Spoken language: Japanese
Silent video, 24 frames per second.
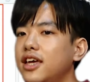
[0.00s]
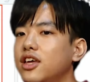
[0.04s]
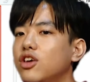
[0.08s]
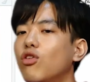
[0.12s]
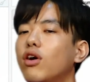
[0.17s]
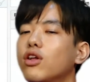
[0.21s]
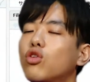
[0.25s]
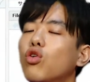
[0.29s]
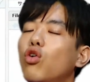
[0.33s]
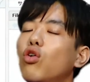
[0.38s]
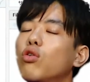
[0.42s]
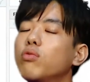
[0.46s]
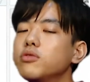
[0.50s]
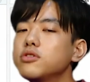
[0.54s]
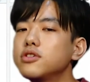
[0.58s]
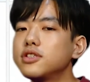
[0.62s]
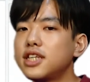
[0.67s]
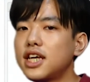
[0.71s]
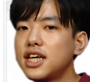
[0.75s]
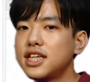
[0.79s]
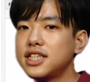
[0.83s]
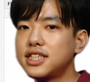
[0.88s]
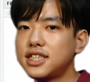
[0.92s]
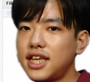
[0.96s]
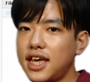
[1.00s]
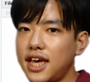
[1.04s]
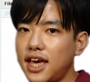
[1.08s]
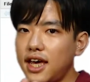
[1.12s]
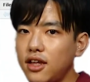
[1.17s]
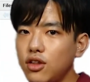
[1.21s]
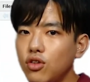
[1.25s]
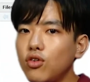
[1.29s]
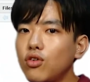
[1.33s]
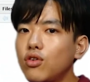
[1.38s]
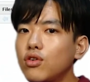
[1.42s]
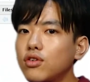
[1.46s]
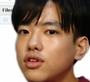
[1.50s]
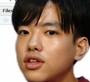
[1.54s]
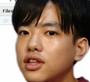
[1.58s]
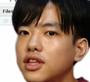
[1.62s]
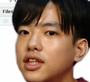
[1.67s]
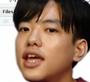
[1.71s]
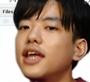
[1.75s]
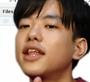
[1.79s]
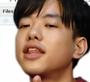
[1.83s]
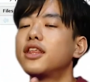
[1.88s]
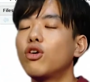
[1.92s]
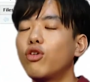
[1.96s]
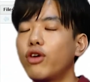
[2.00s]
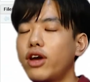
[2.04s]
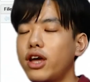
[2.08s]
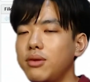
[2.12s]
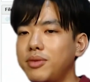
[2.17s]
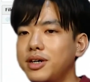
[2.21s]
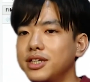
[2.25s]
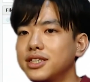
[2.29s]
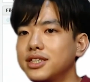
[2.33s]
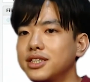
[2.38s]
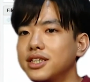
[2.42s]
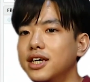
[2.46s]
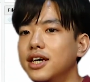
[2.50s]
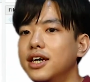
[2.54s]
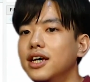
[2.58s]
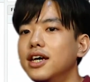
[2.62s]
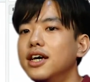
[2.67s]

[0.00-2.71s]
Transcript: 要は当分散性の検定をやります。